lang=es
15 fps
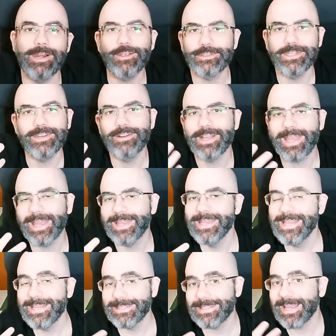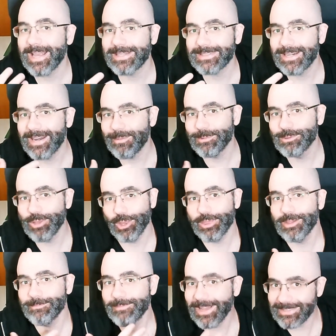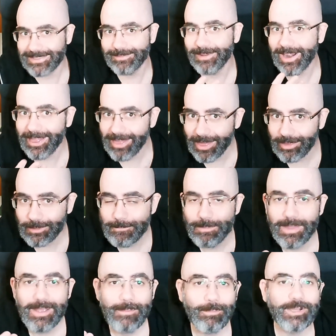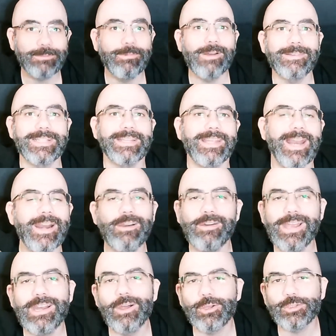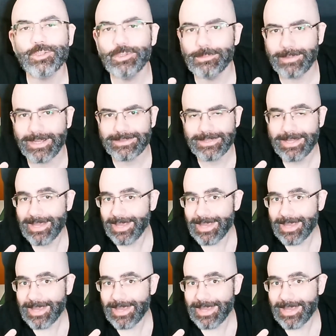No, sino que si sacas la puntuación máxima del dado, pues vuelves a tirarlo y lo sumas.